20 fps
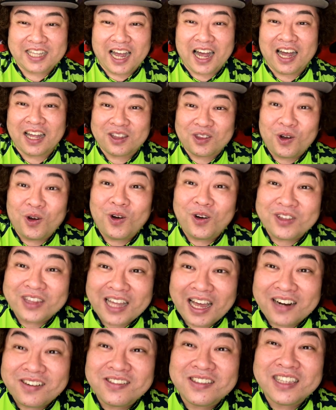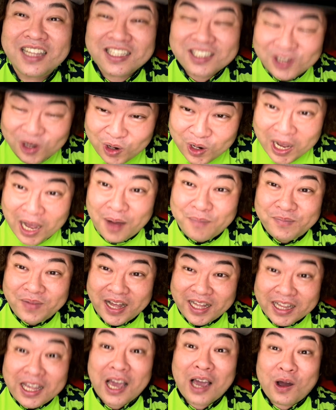さあどうなるんでしょうか。
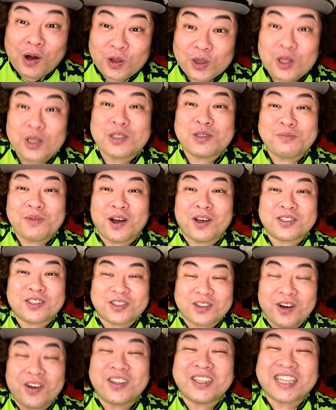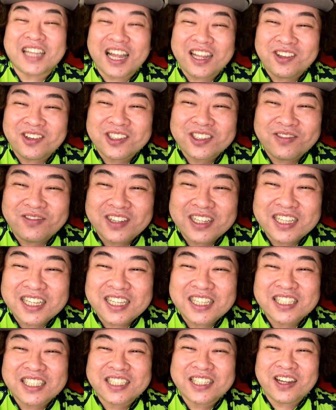まあね、今年もすごい楽しみ
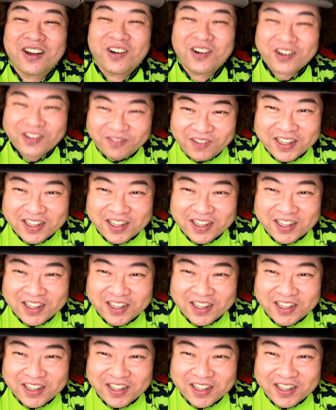にしており